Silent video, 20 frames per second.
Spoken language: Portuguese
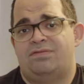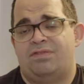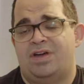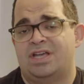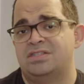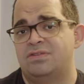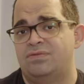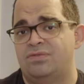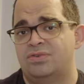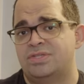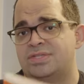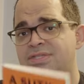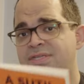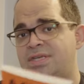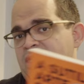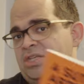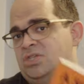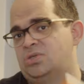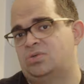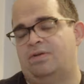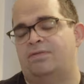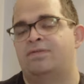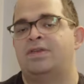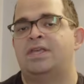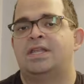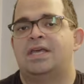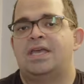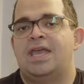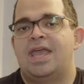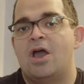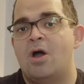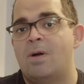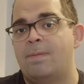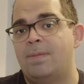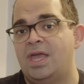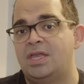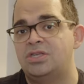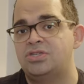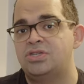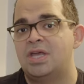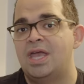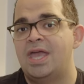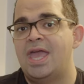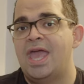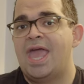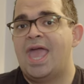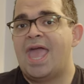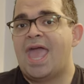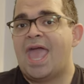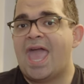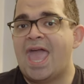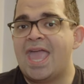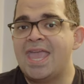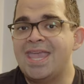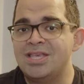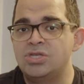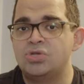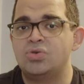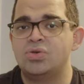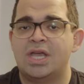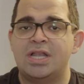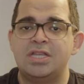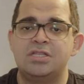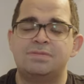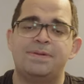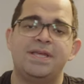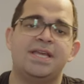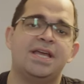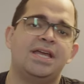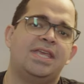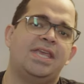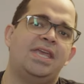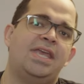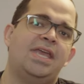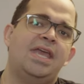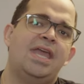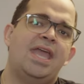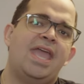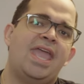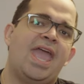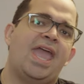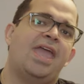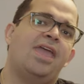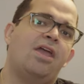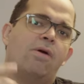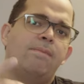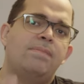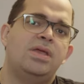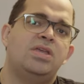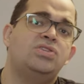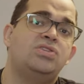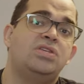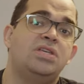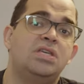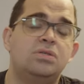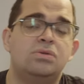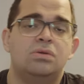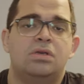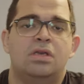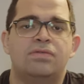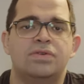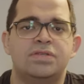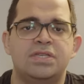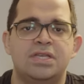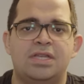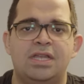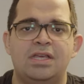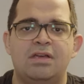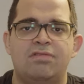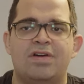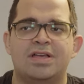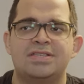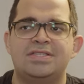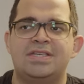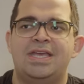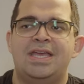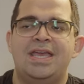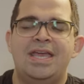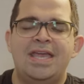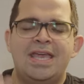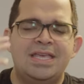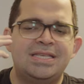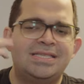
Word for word: Faça você a sua vida. E realmente é isso que ele explica aqui e é realmente isso que você tem que fazer.